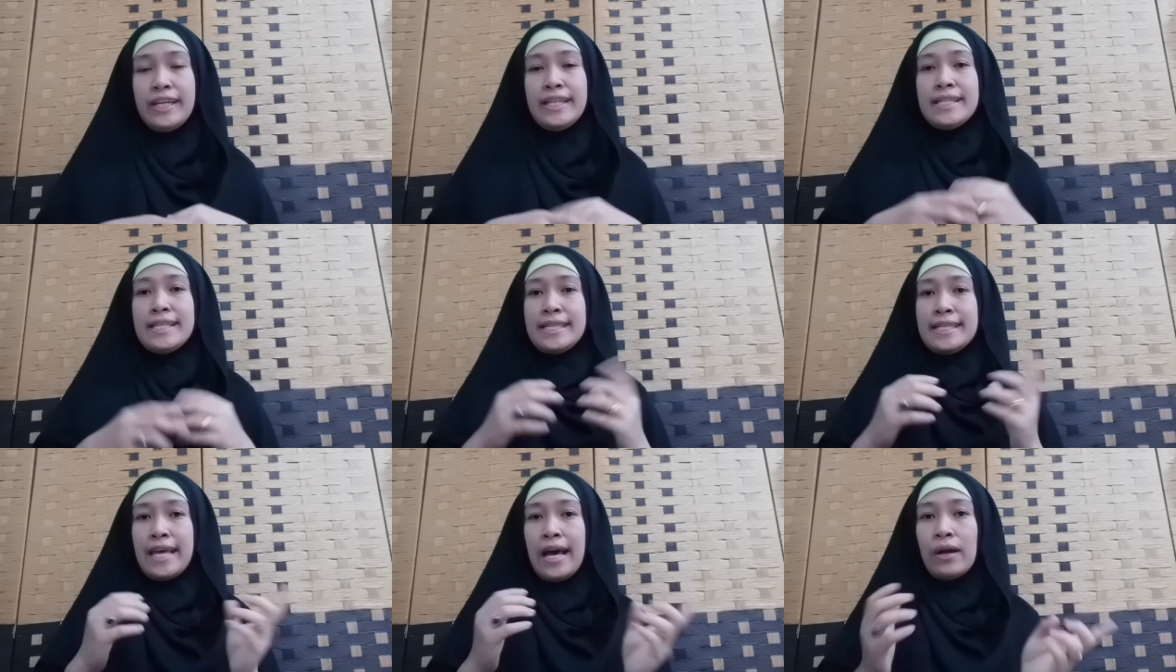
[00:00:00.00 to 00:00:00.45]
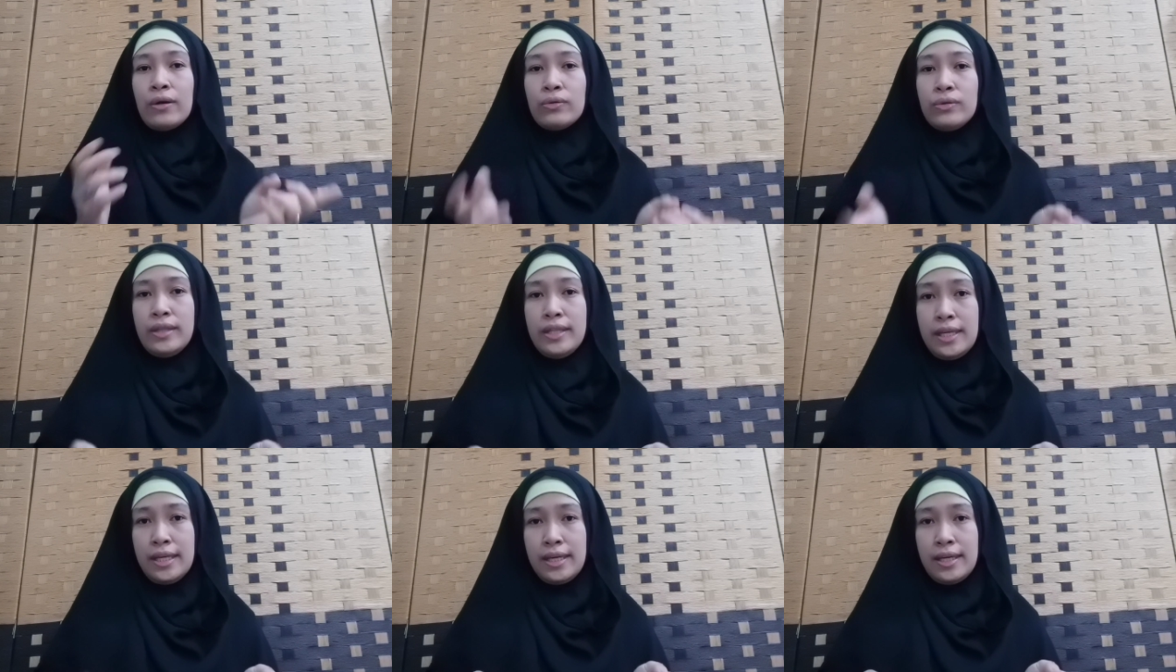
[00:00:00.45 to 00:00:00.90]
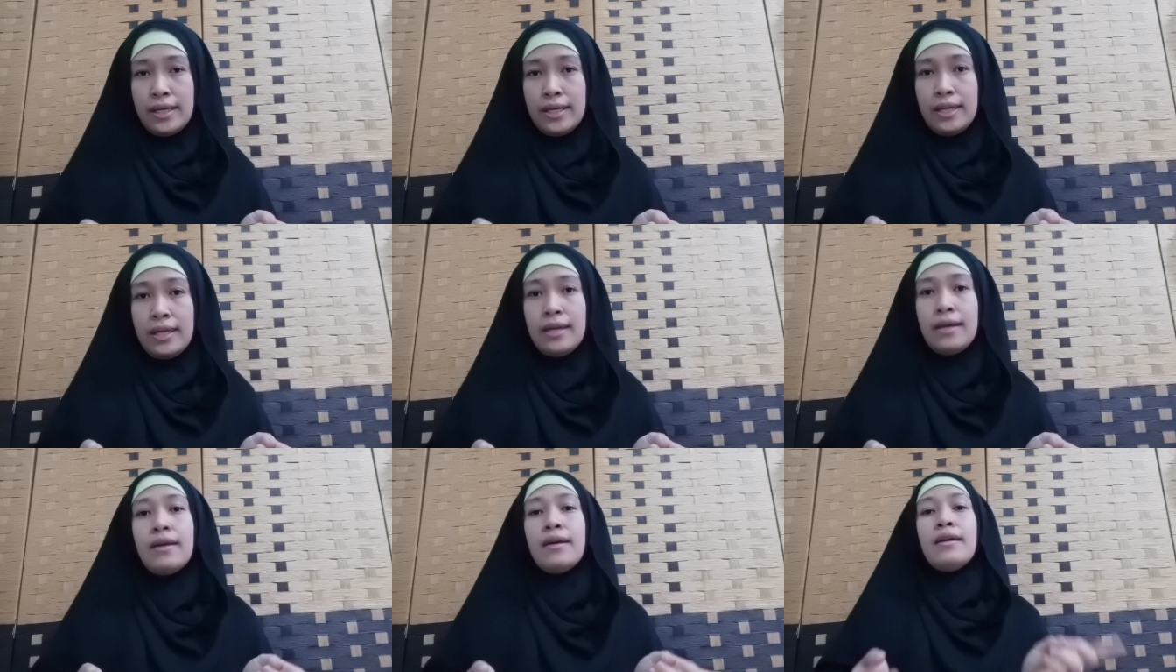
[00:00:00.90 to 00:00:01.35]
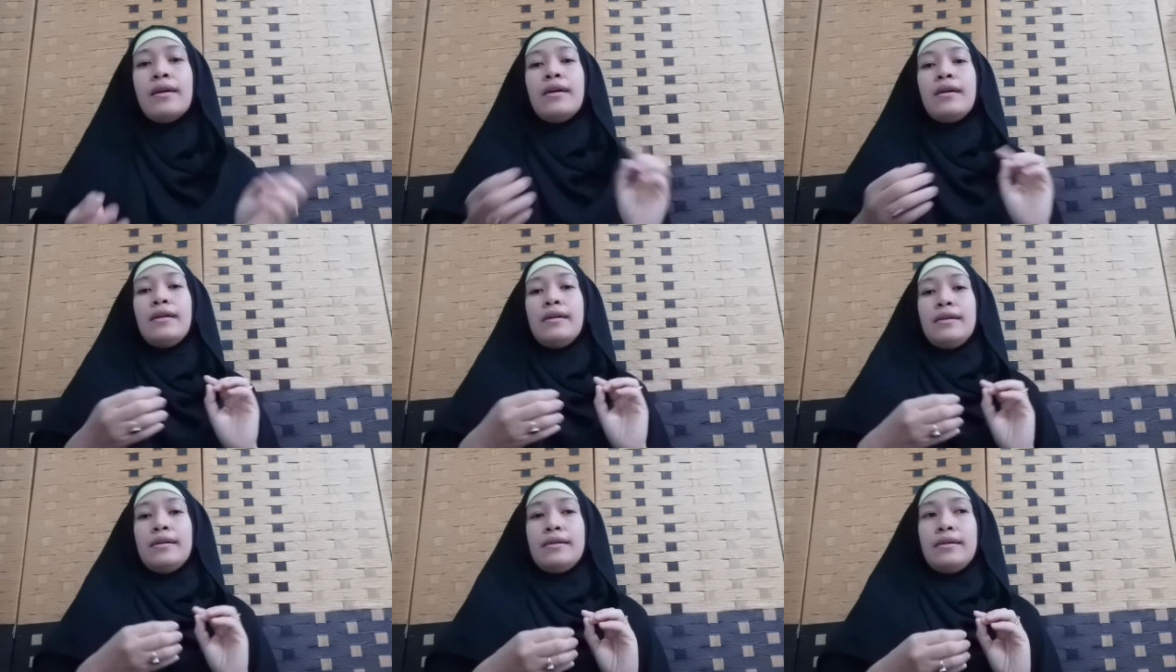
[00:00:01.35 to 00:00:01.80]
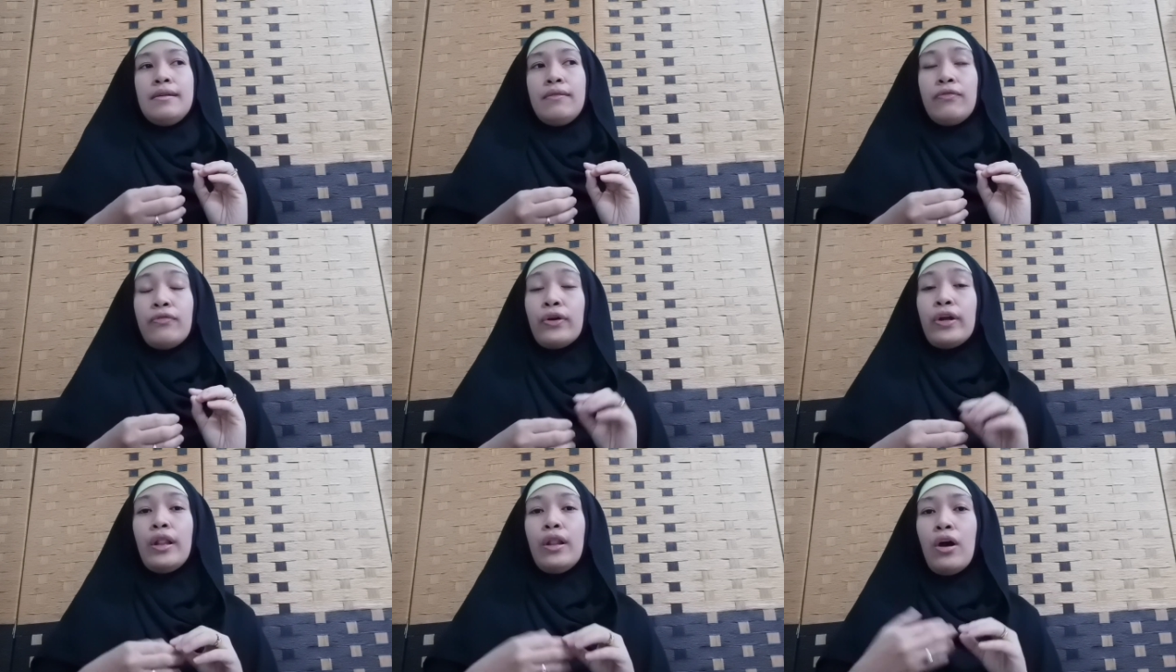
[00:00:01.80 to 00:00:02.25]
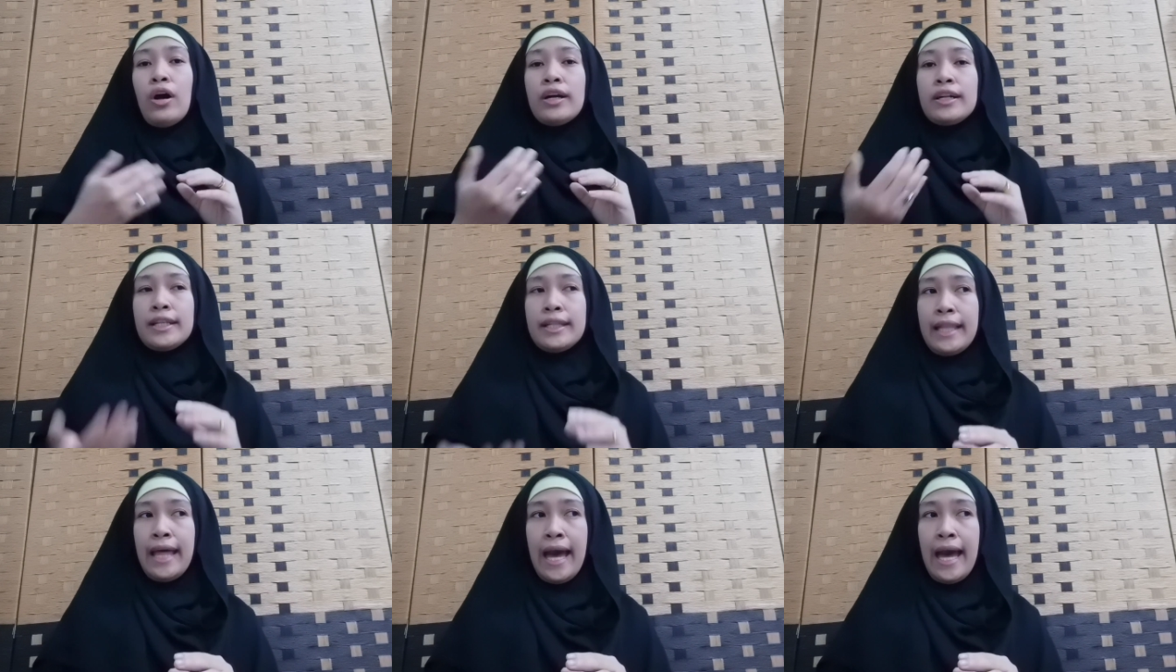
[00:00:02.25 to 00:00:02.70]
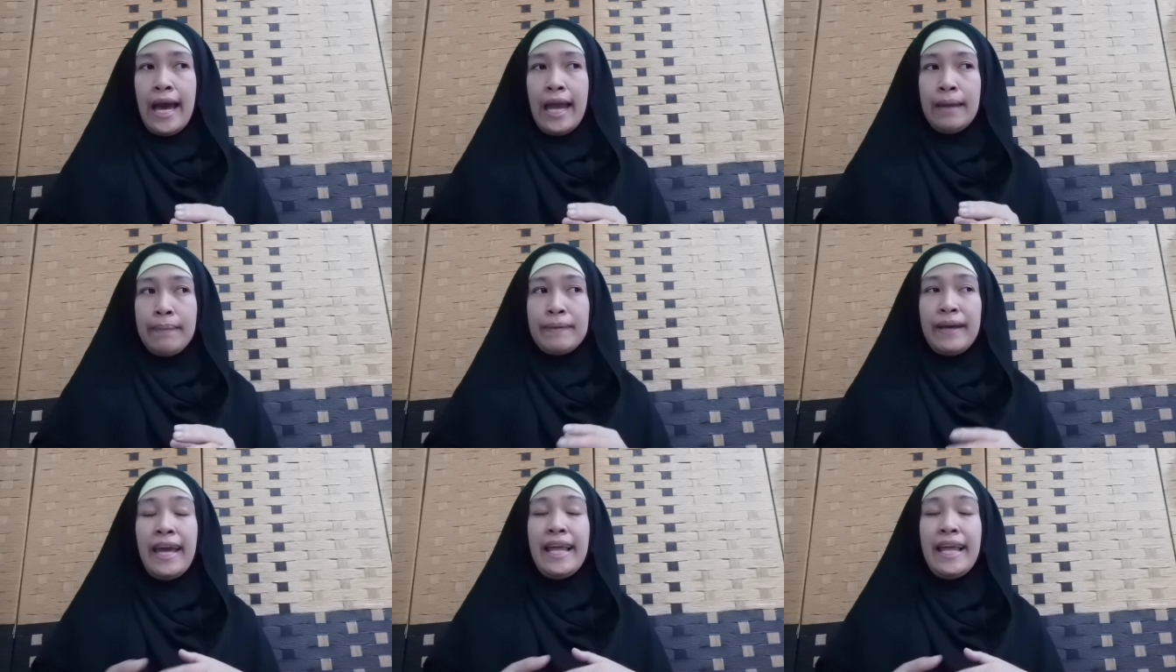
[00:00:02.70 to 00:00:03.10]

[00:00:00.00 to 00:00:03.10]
in Saudi for a long time.